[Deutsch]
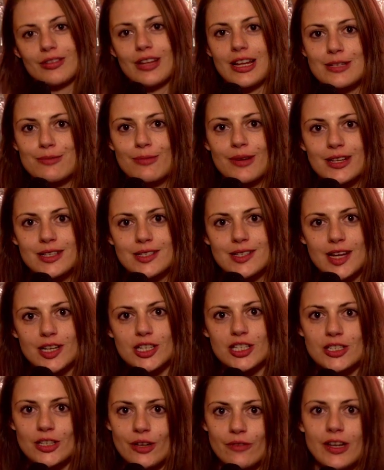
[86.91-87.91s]
dass wir uns
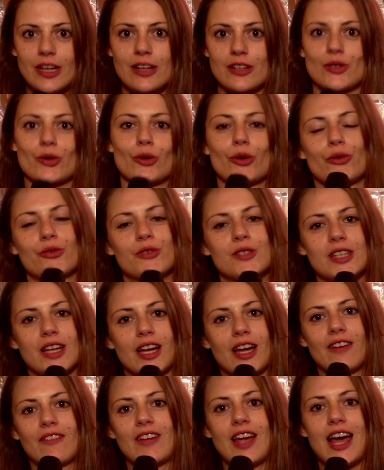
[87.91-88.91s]
nächstes Jahr wieder so oft
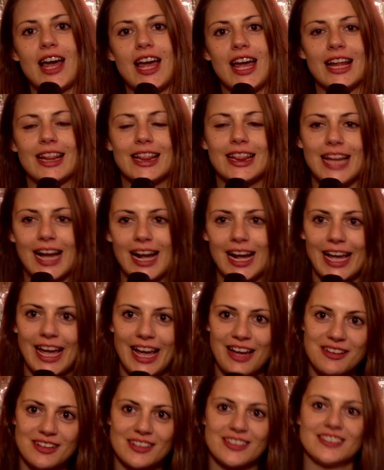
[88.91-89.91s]
sehen wie heuer. Danke.